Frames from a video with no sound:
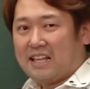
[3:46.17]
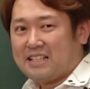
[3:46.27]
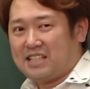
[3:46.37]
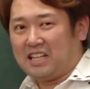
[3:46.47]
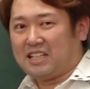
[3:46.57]

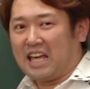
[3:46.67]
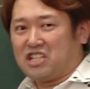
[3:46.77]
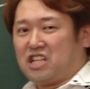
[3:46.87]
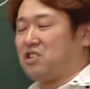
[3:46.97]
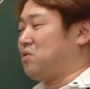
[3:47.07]
絶対 い
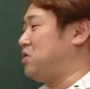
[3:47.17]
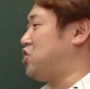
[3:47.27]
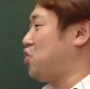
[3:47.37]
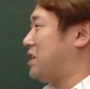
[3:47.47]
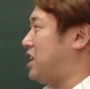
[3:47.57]
ちゼット の二
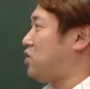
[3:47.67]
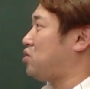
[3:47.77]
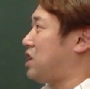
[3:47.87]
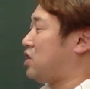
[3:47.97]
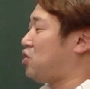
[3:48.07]
乗は
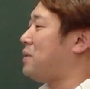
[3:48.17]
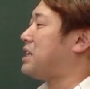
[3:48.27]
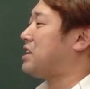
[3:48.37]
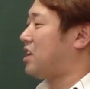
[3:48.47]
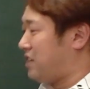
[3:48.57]
ゼットゼット バー
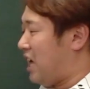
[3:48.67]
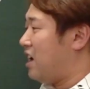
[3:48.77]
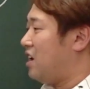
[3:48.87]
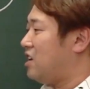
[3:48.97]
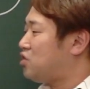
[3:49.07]
だったよね。
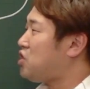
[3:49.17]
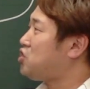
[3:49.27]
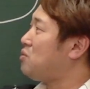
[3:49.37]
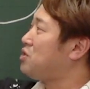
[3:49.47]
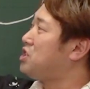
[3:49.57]
そい
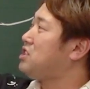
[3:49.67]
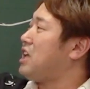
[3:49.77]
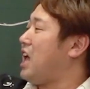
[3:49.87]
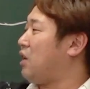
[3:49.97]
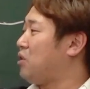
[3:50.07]
つを用い
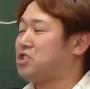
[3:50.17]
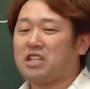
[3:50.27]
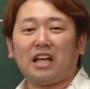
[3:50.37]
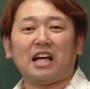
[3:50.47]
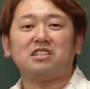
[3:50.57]
て、こいつ
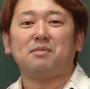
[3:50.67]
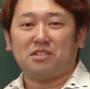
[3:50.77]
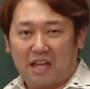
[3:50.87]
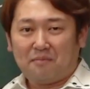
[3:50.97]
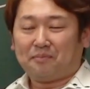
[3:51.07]
展開してみ
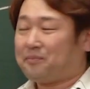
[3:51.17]
るね。